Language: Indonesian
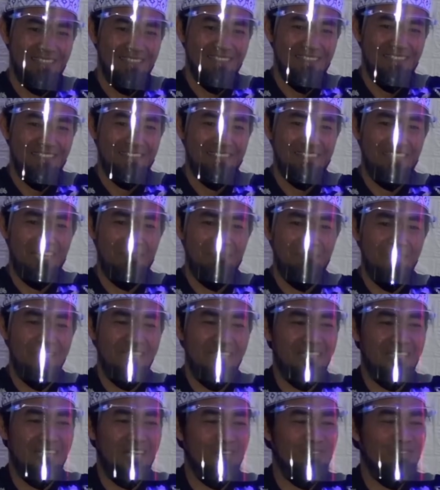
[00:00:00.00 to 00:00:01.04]
Tapi
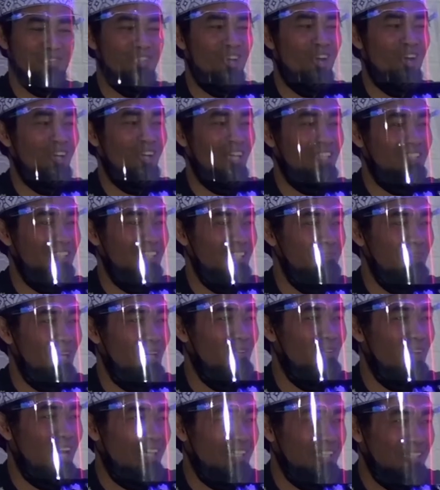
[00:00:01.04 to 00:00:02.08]
nggak sholat lima
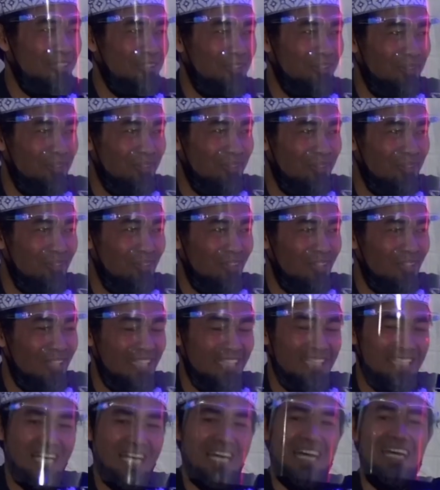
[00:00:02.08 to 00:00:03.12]
waktu. Ini
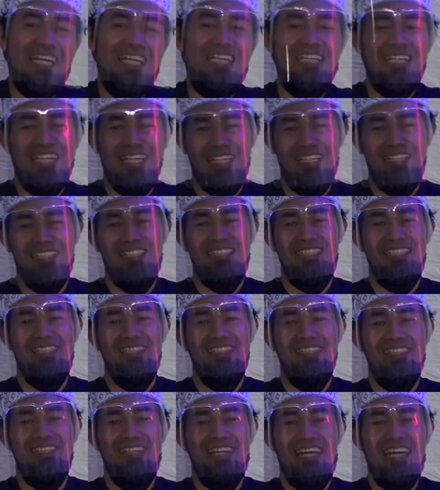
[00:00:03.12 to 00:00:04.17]
aneh ini ya,
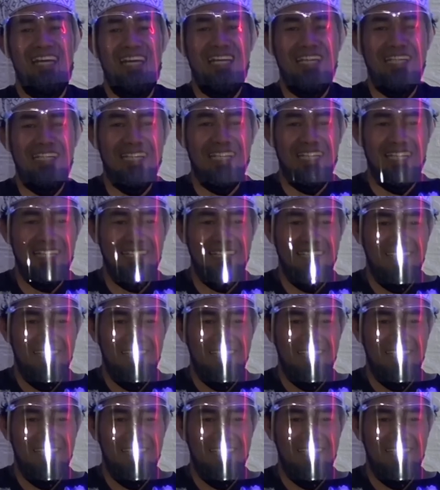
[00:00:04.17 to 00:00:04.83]
aneh.